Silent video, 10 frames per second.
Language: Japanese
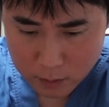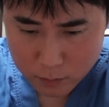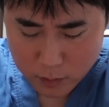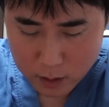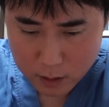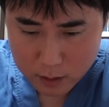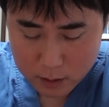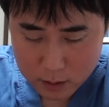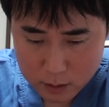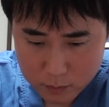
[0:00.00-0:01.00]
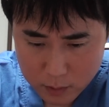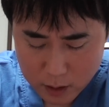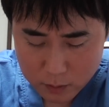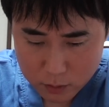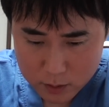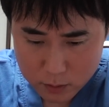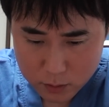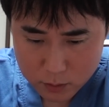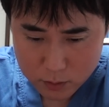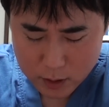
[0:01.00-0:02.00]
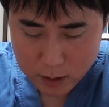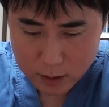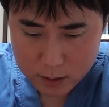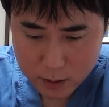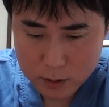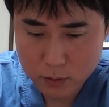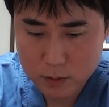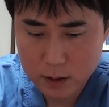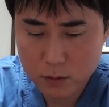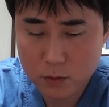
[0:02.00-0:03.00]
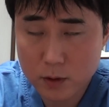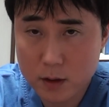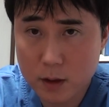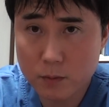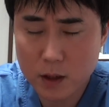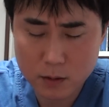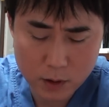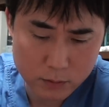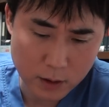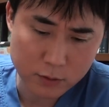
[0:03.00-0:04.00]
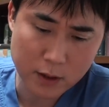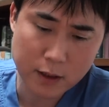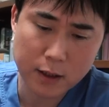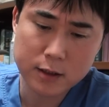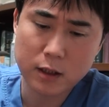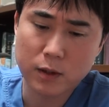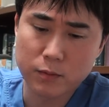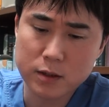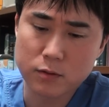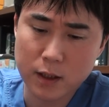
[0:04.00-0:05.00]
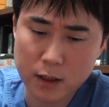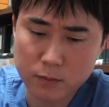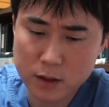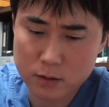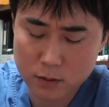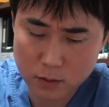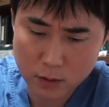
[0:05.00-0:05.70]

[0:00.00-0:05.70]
まあ埋没法に関してはそんなところですねまあまぶた裏返せばまず分かりますよ